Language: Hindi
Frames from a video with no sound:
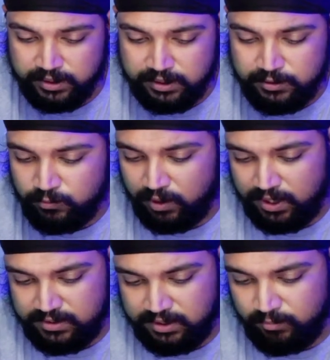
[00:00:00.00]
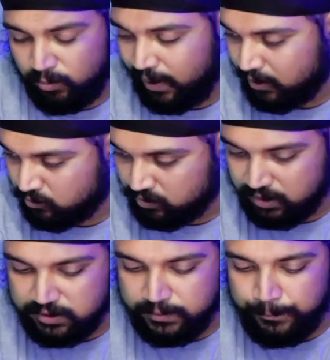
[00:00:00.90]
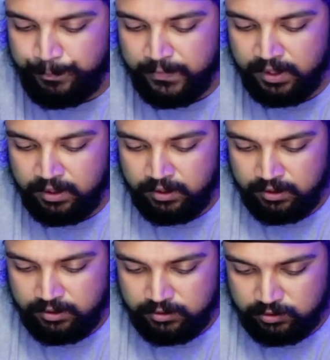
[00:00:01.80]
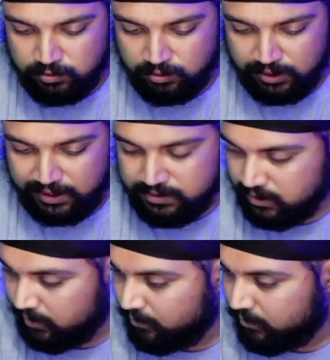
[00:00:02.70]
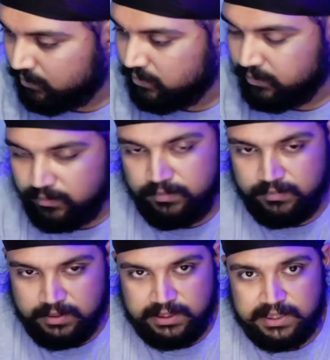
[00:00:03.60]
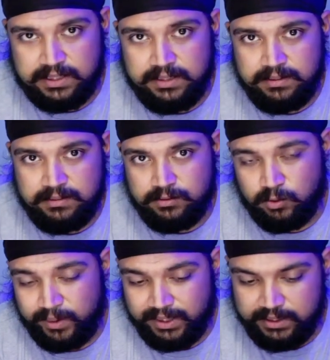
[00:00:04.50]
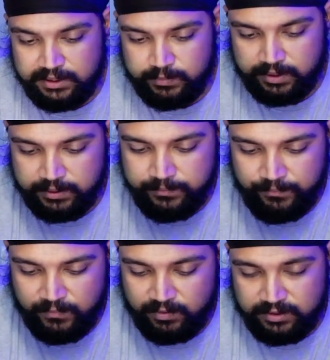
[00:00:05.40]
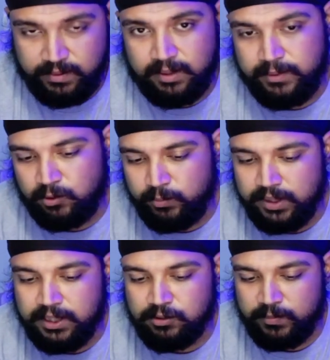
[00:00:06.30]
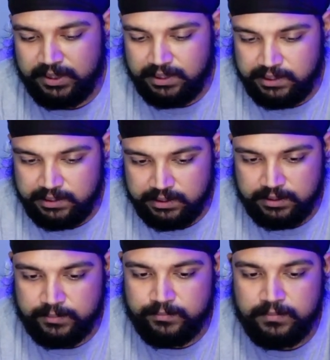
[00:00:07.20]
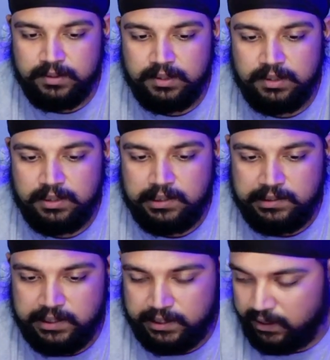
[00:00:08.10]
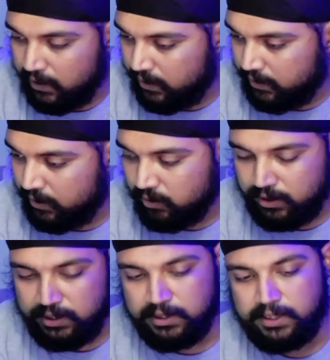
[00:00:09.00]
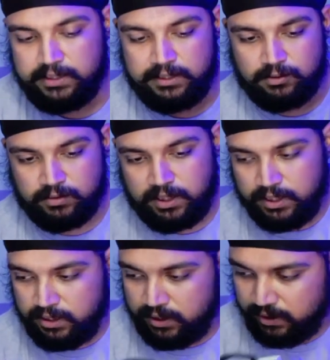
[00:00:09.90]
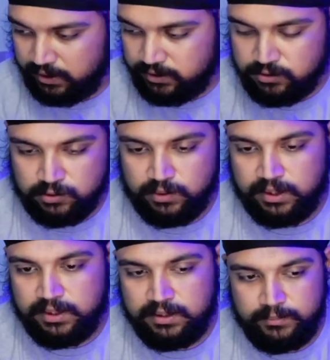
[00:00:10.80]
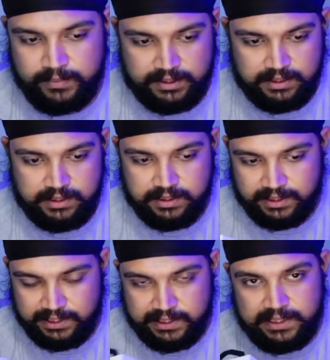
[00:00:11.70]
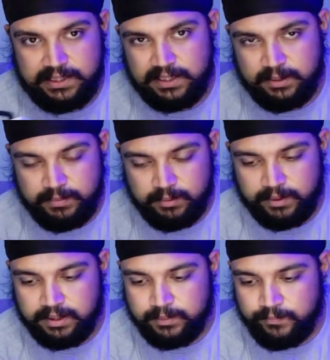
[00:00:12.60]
लिए तो वहाँ से हम लोग बैगजोन गए थे तो लास्ट टाइम लेना था जो मैं ले नहीं पाया तो इस बार मेरे को मिल गया तो मैंने ले लिया है ये के एट है और के नाइन है तो के एट जो है मैंने ले लिया के नाइन नहीं मिल पाया